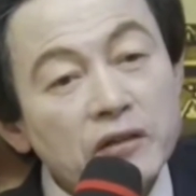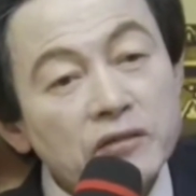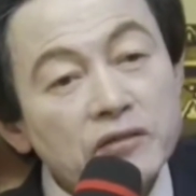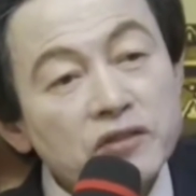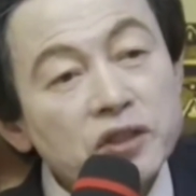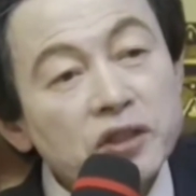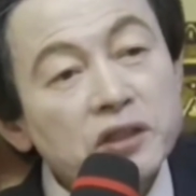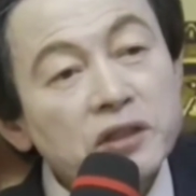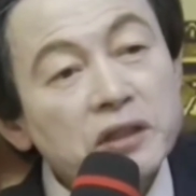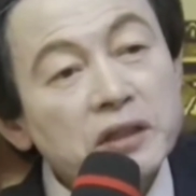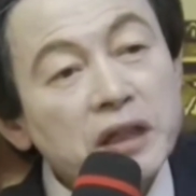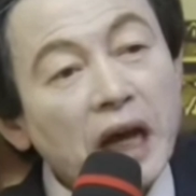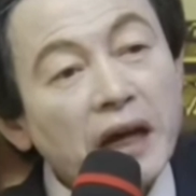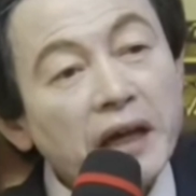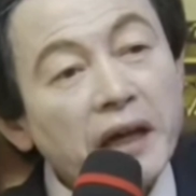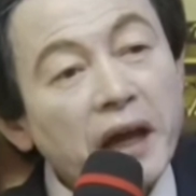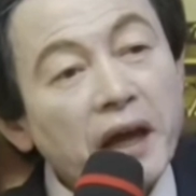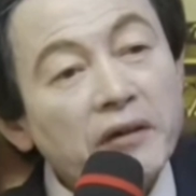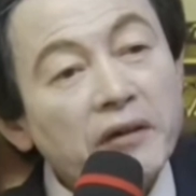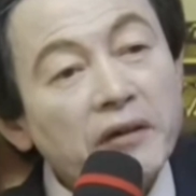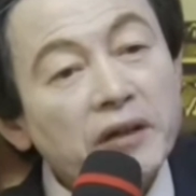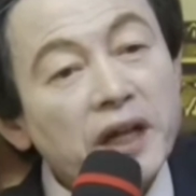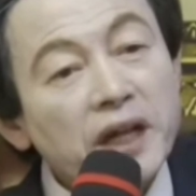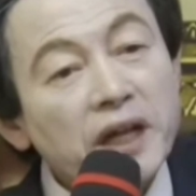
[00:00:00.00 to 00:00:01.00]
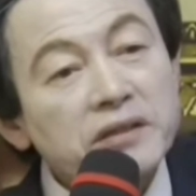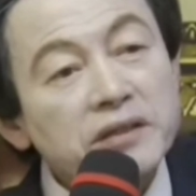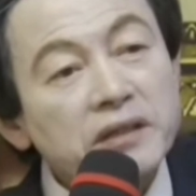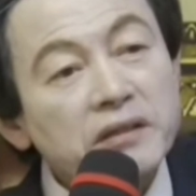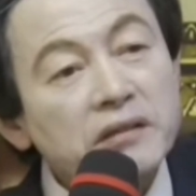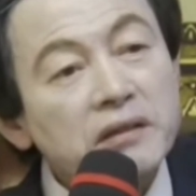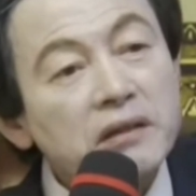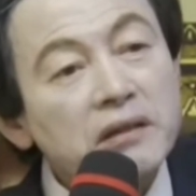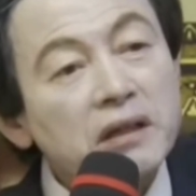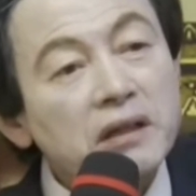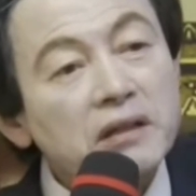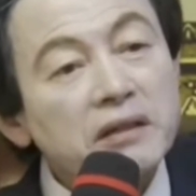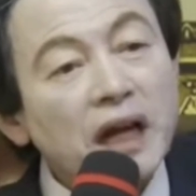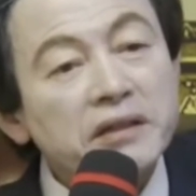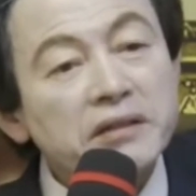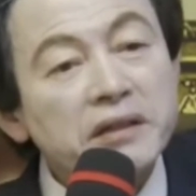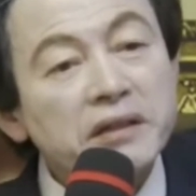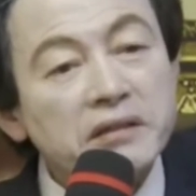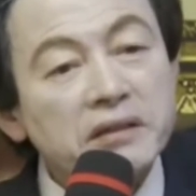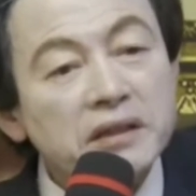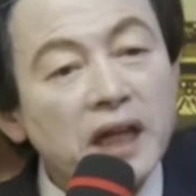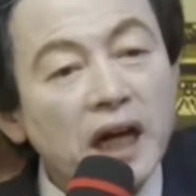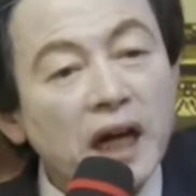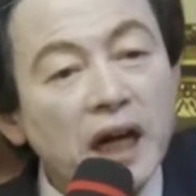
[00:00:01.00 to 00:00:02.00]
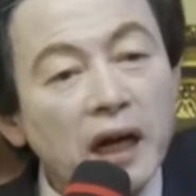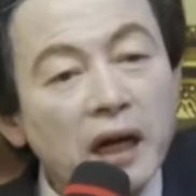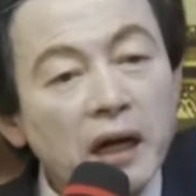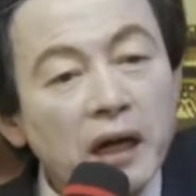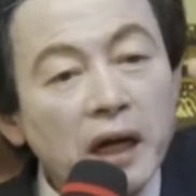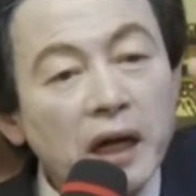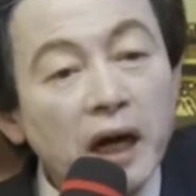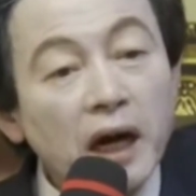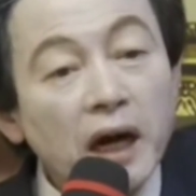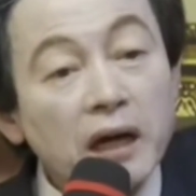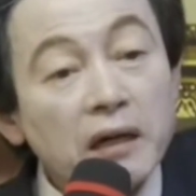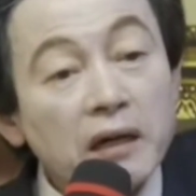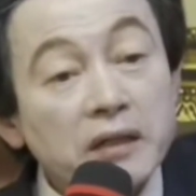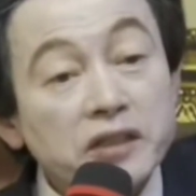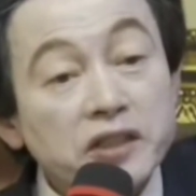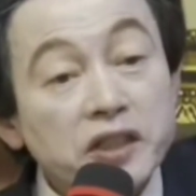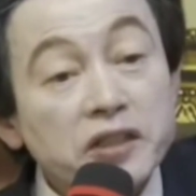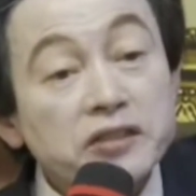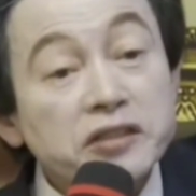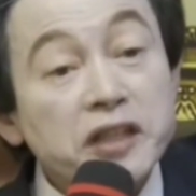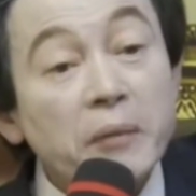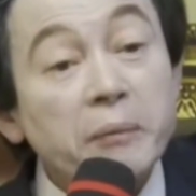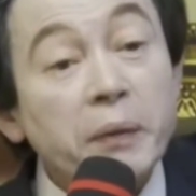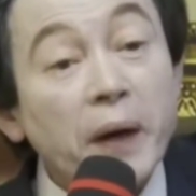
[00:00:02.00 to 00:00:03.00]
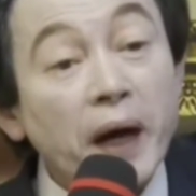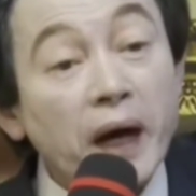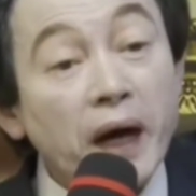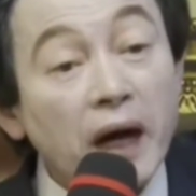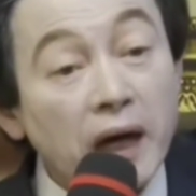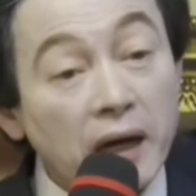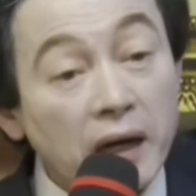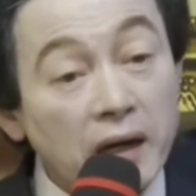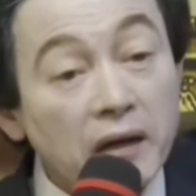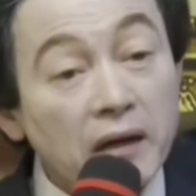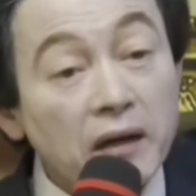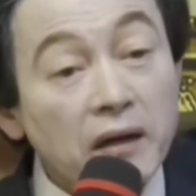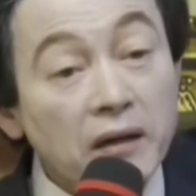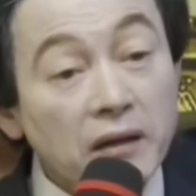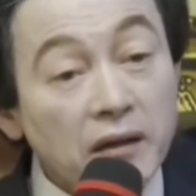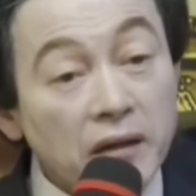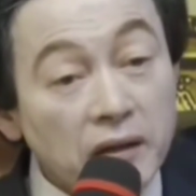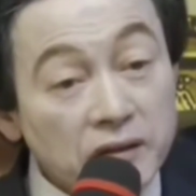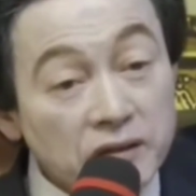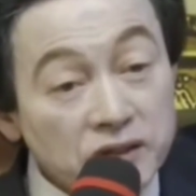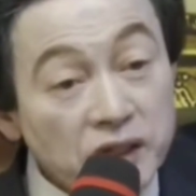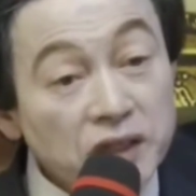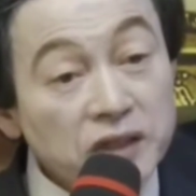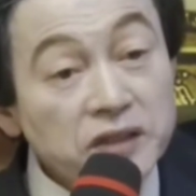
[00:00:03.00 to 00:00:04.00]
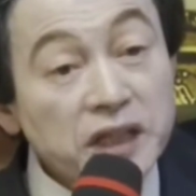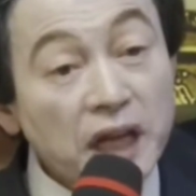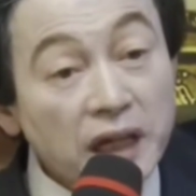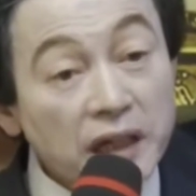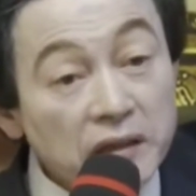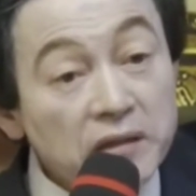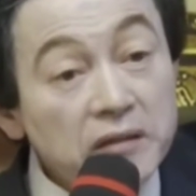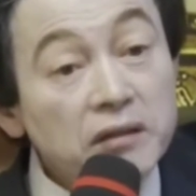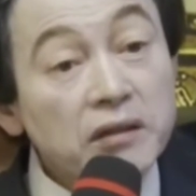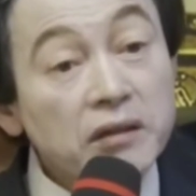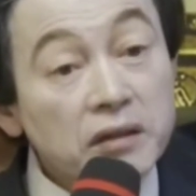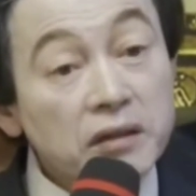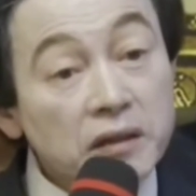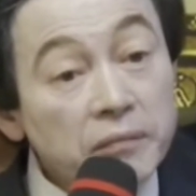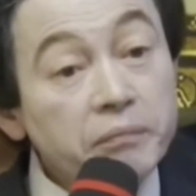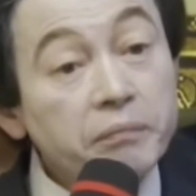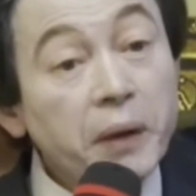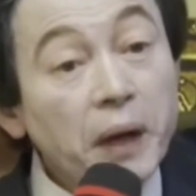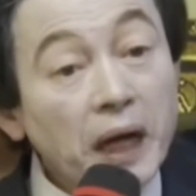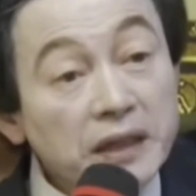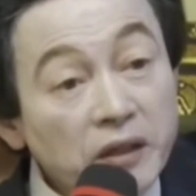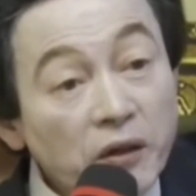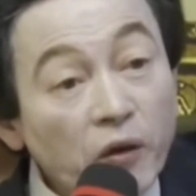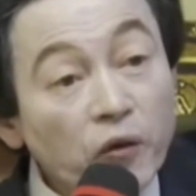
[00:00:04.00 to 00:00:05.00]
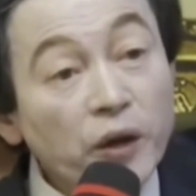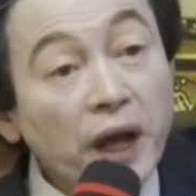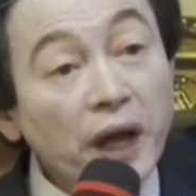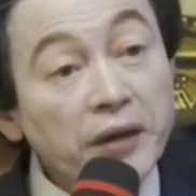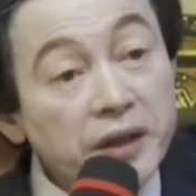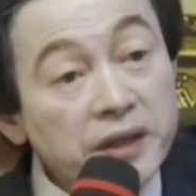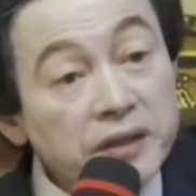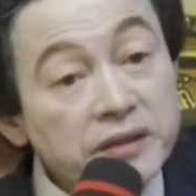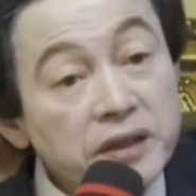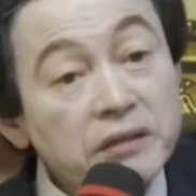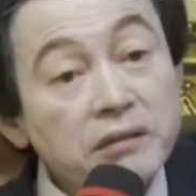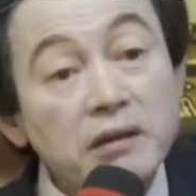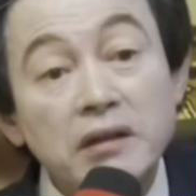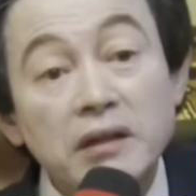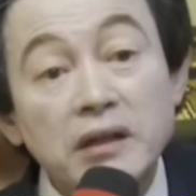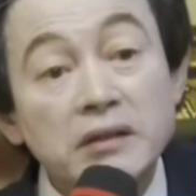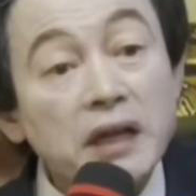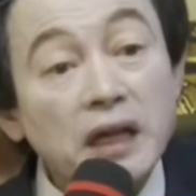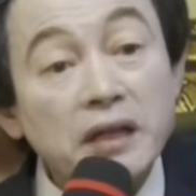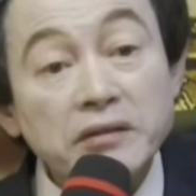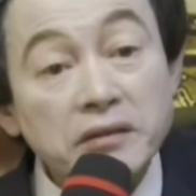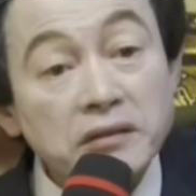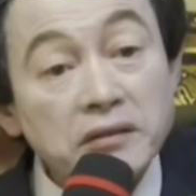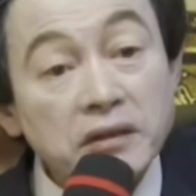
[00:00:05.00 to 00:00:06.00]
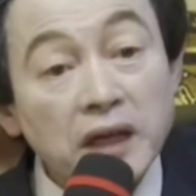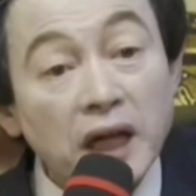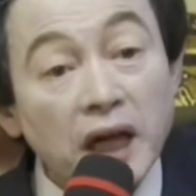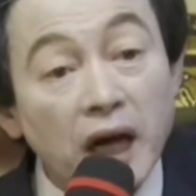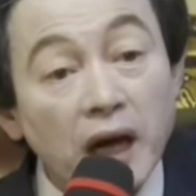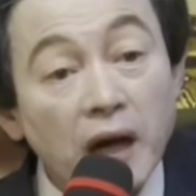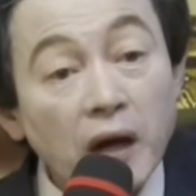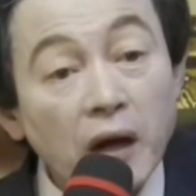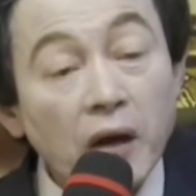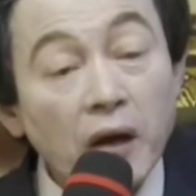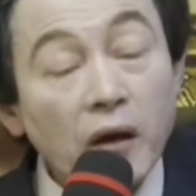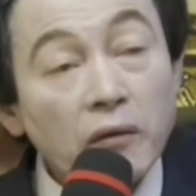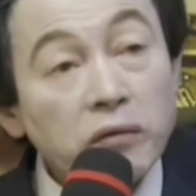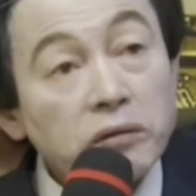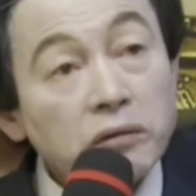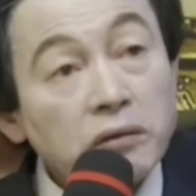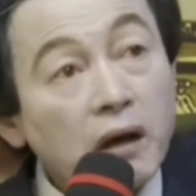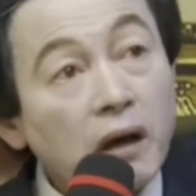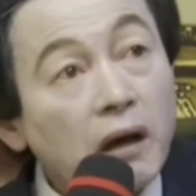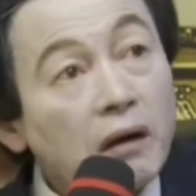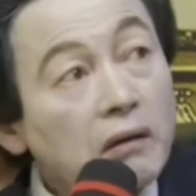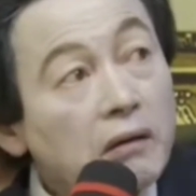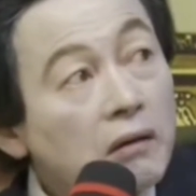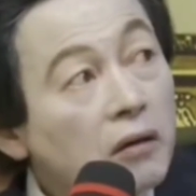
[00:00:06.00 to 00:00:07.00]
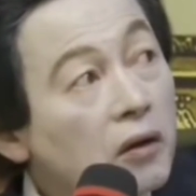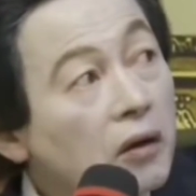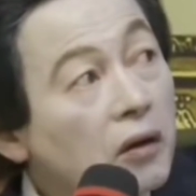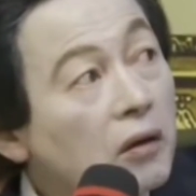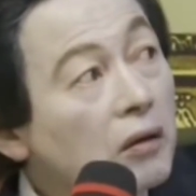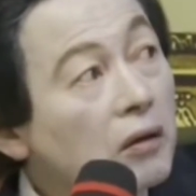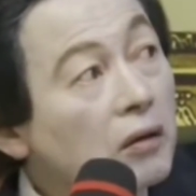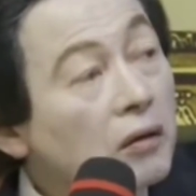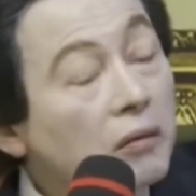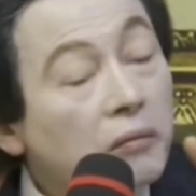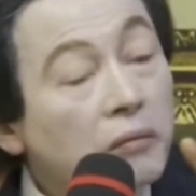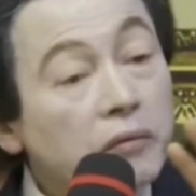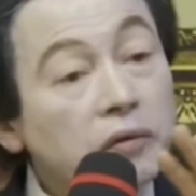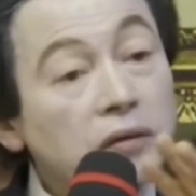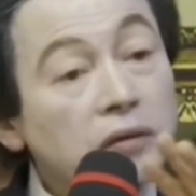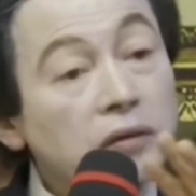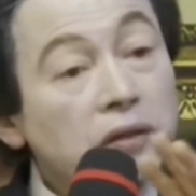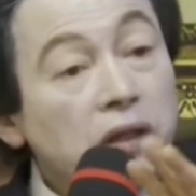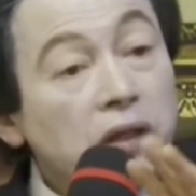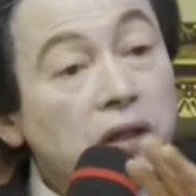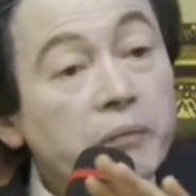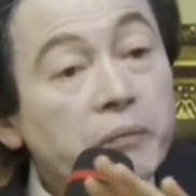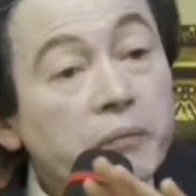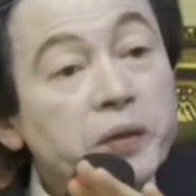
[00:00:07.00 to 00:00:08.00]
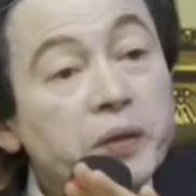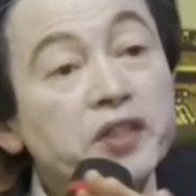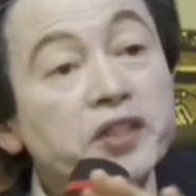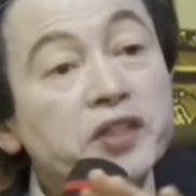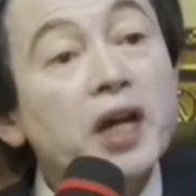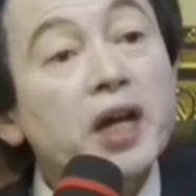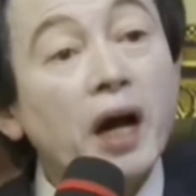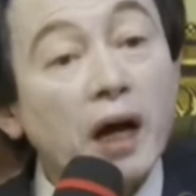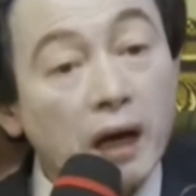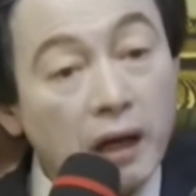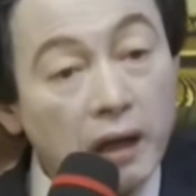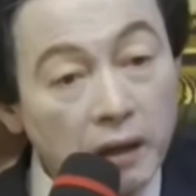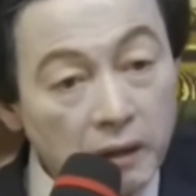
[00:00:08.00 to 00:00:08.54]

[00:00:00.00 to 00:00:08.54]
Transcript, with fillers: 전화에 의해서 끌려다녀 그냥. 아까 전자파, 전자 이 파동에 의해서 끌려다니는 거야. 그냥 그냥 빛이야.